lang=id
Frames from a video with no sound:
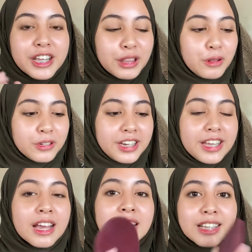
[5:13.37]
gitu loh.
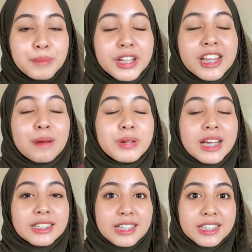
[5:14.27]
Jadi sambil
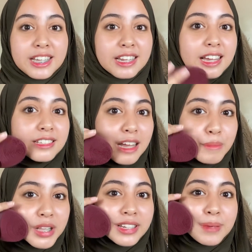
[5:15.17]
diaplikasiin skincare,
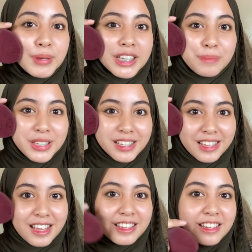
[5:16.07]
sambil dipijit-pijit
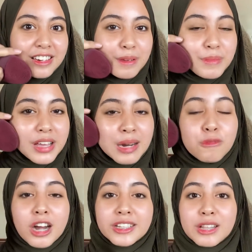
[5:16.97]
kayak gini, biar
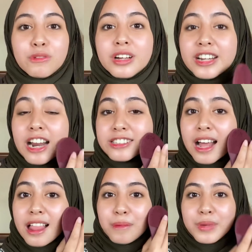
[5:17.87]
mukanya itu
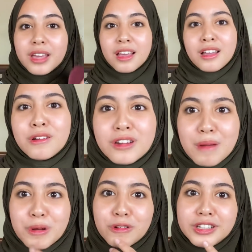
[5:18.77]
kerasa lebih.
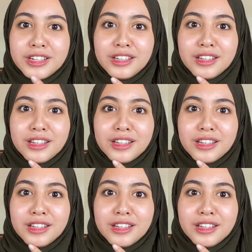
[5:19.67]
Kenapa gue jadi